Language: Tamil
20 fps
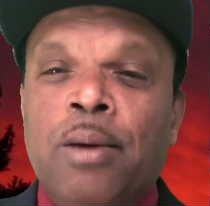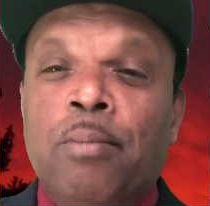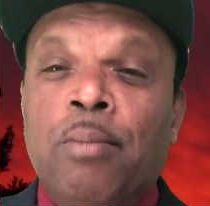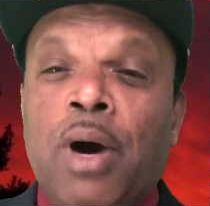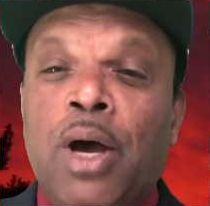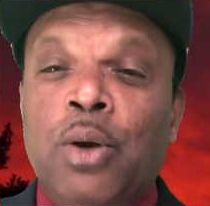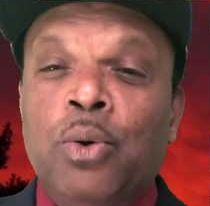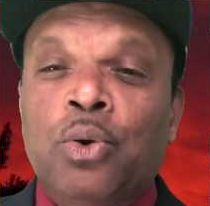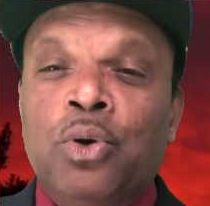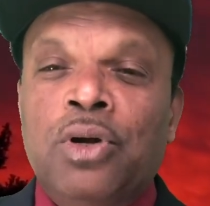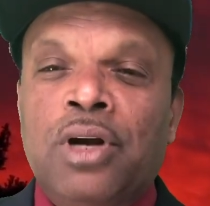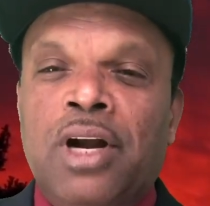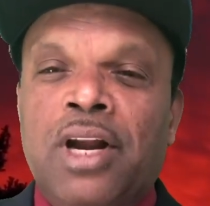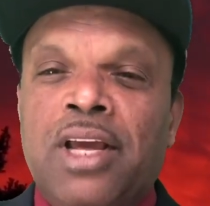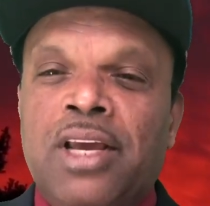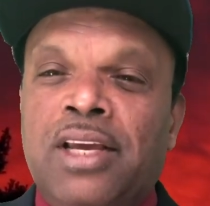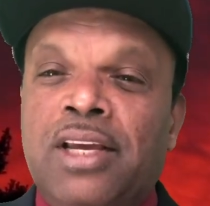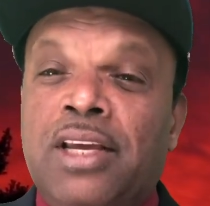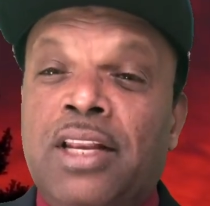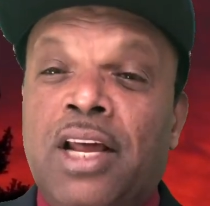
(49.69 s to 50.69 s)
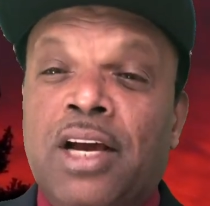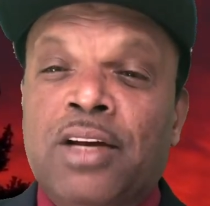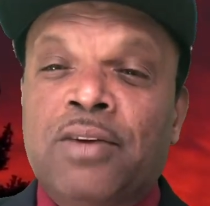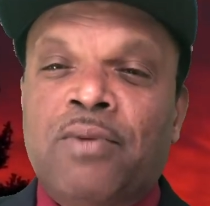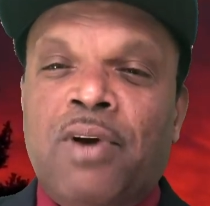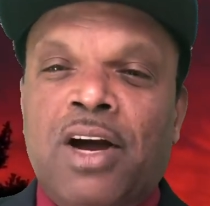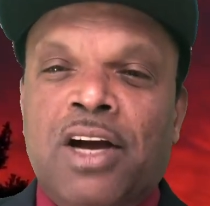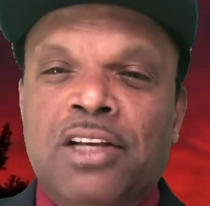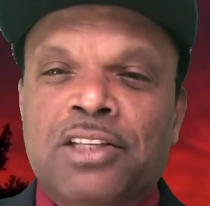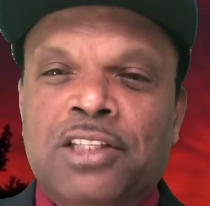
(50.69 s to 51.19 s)
பலூன்களை
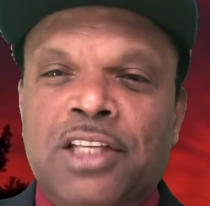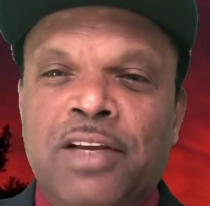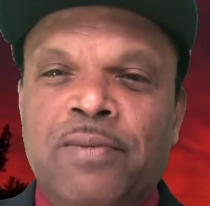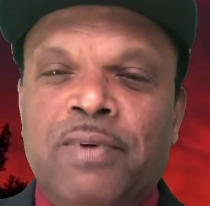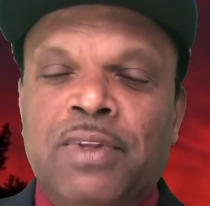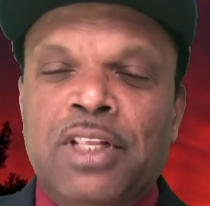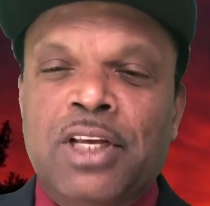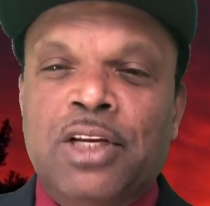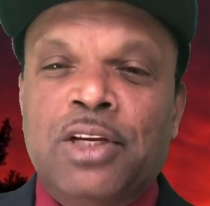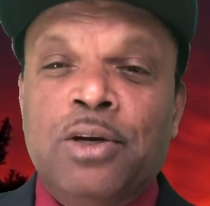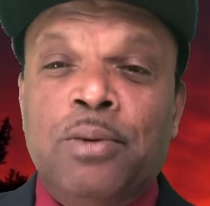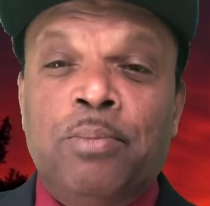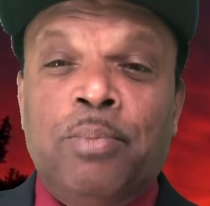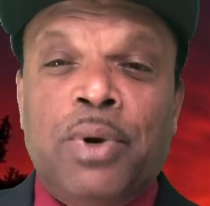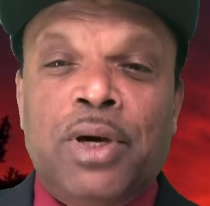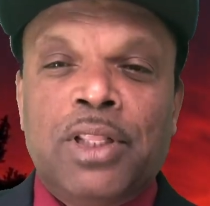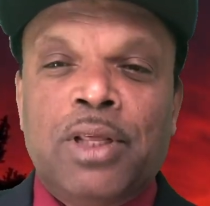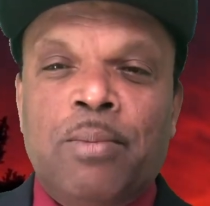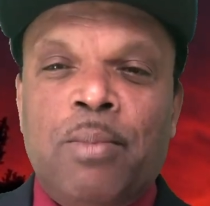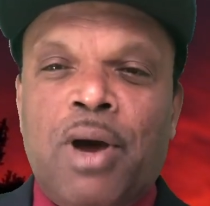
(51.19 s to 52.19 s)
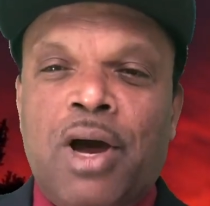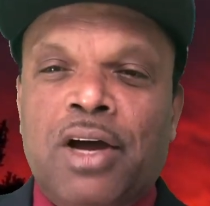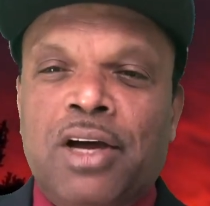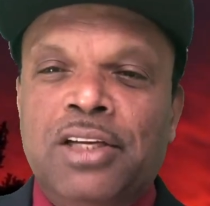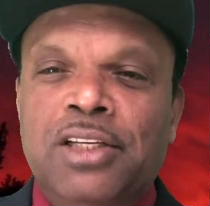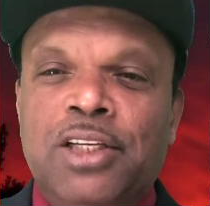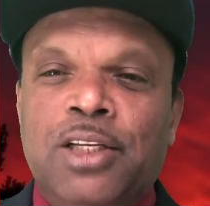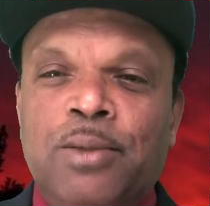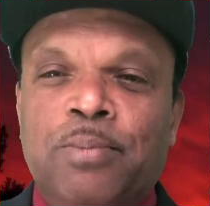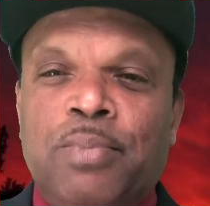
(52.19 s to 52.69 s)
இலகுவாக செய்வதற்கும் பதமாக
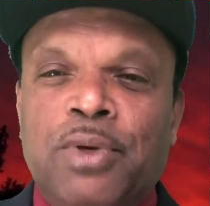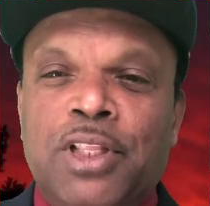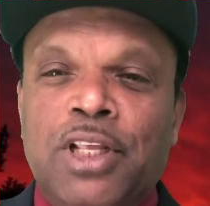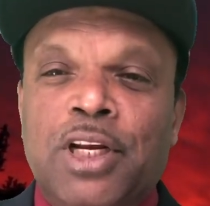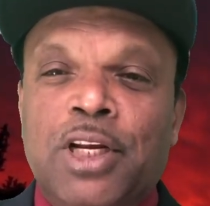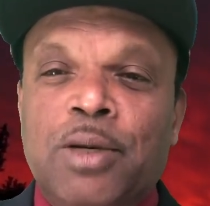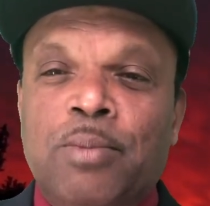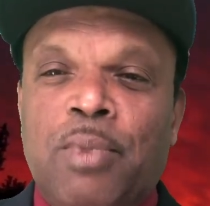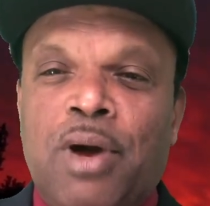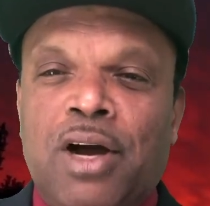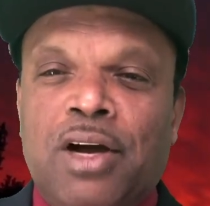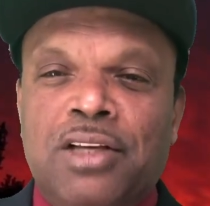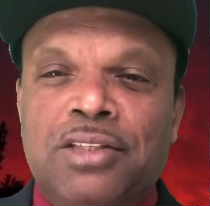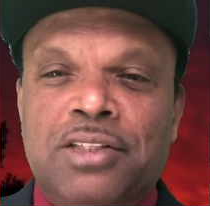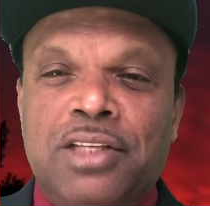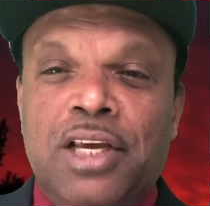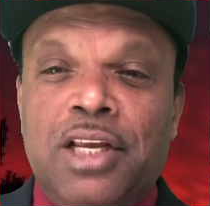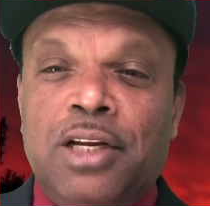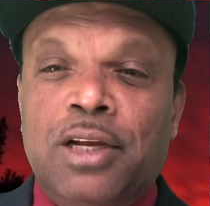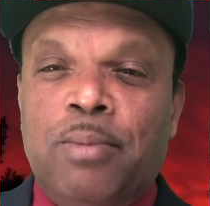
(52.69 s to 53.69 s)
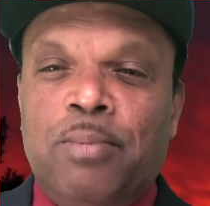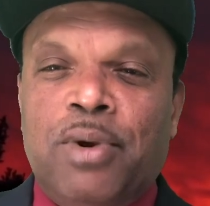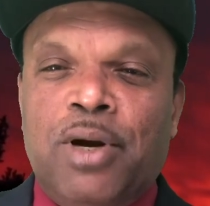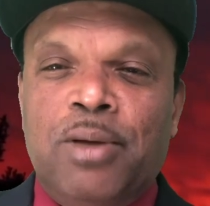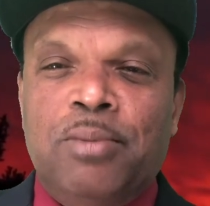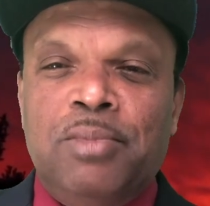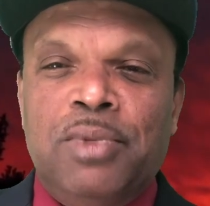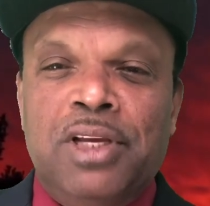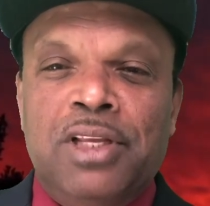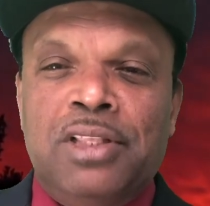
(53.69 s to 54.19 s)
இருப்பதற்குமாக
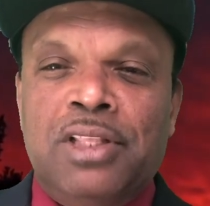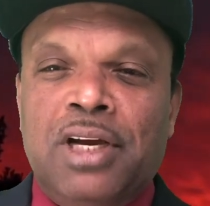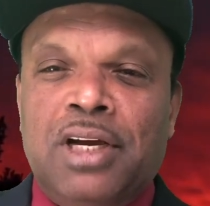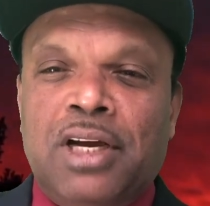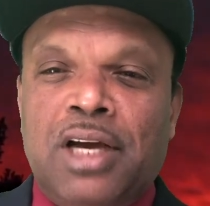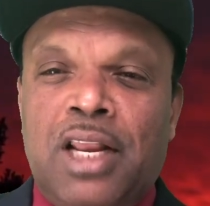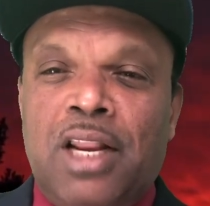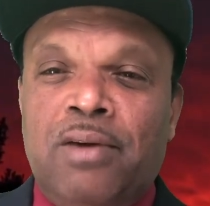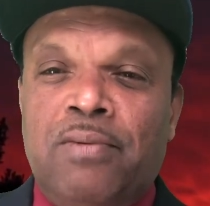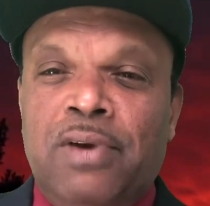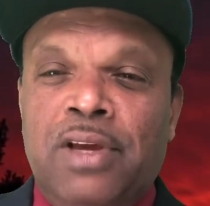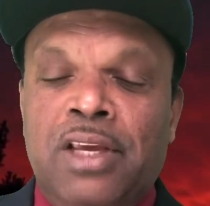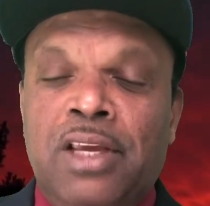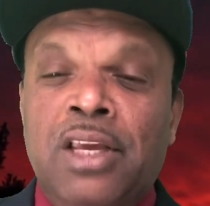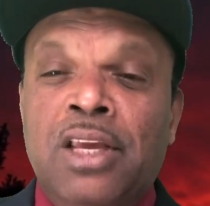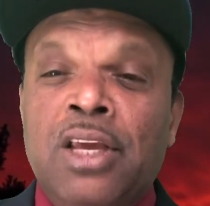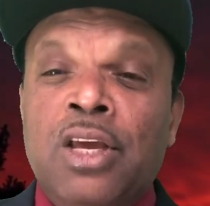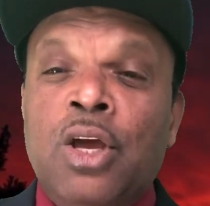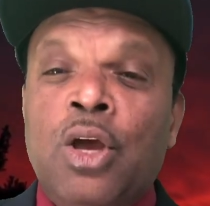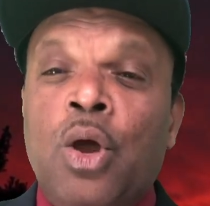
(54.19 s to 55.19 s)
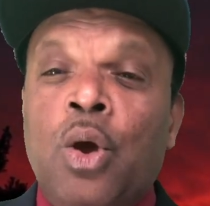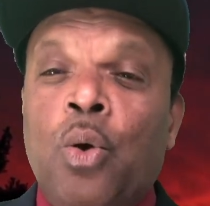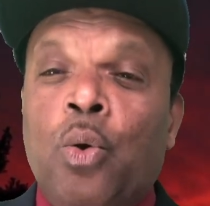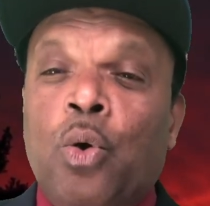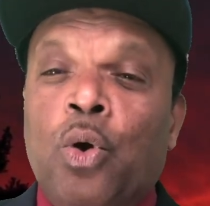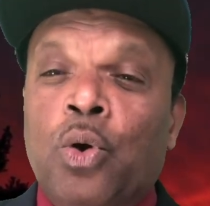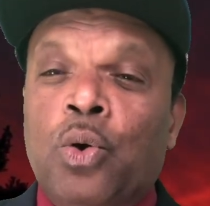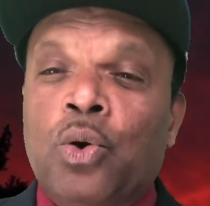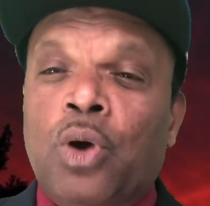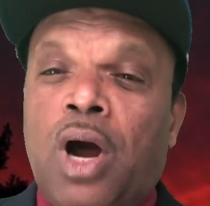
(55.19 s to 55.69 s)
சேர்க்கப்படும் இந்த கலவை
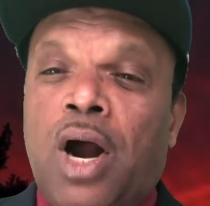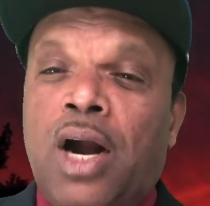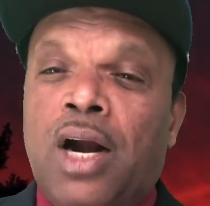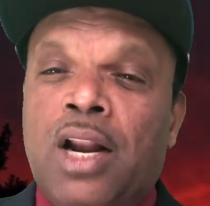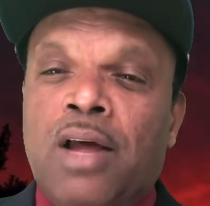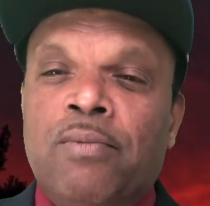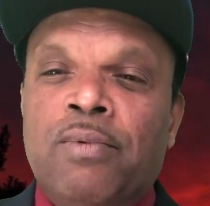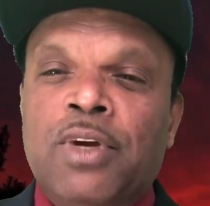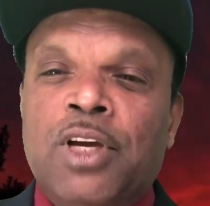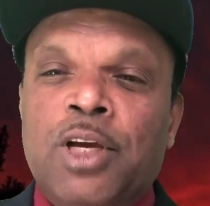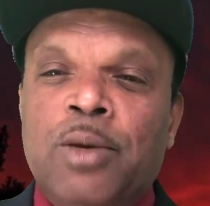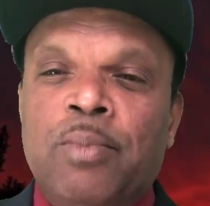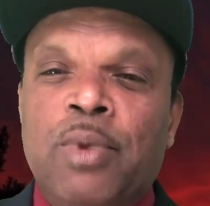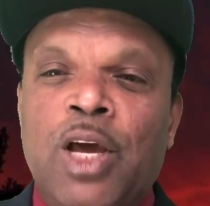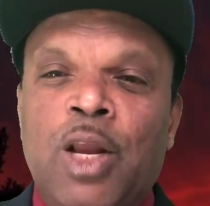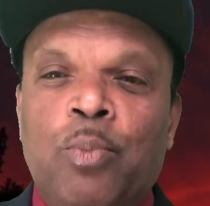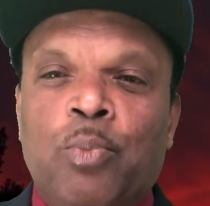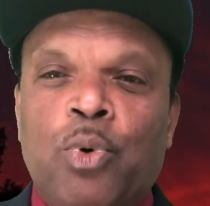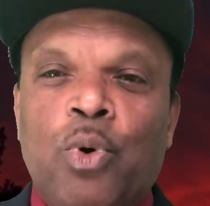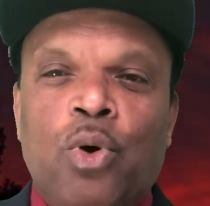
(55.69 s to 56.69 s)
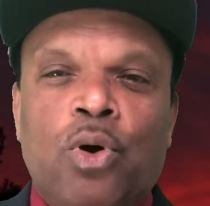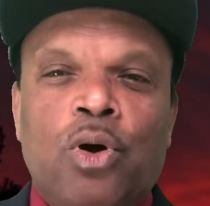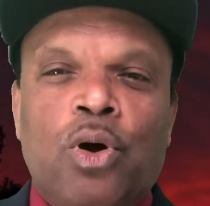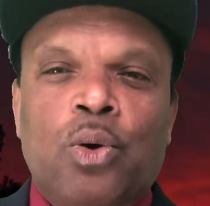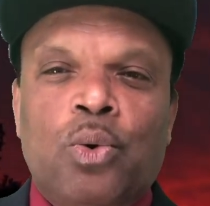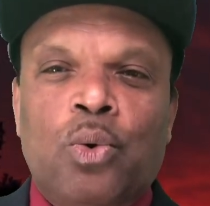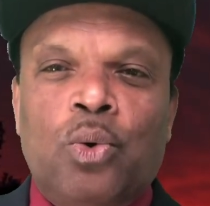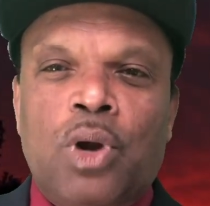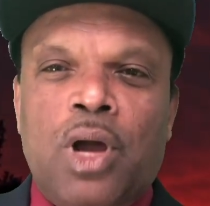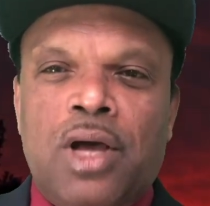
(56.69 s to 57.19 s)
ஒரு அளவுக்கு மேல்
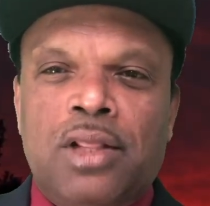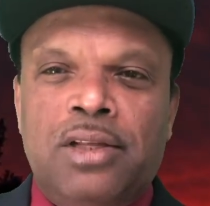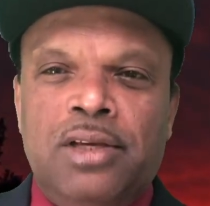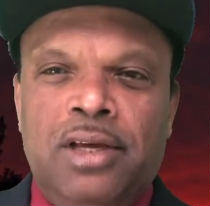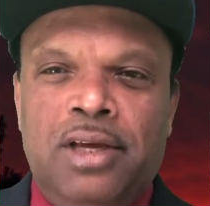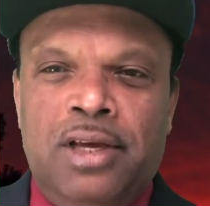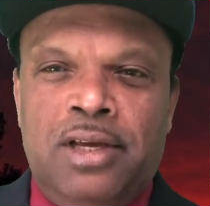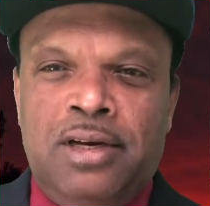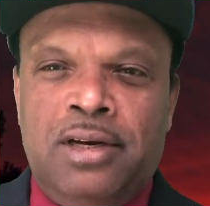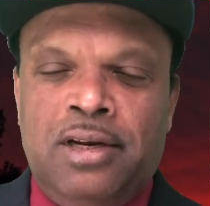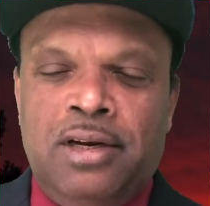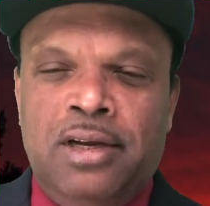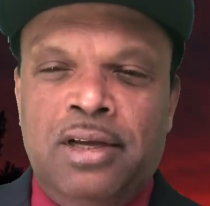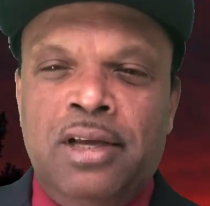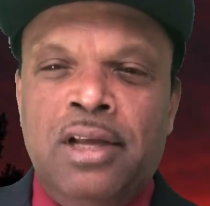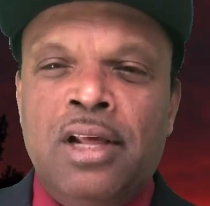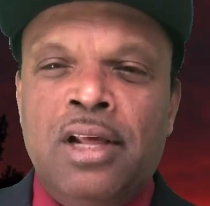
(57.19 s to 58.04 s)
போகக்கூடாது என்று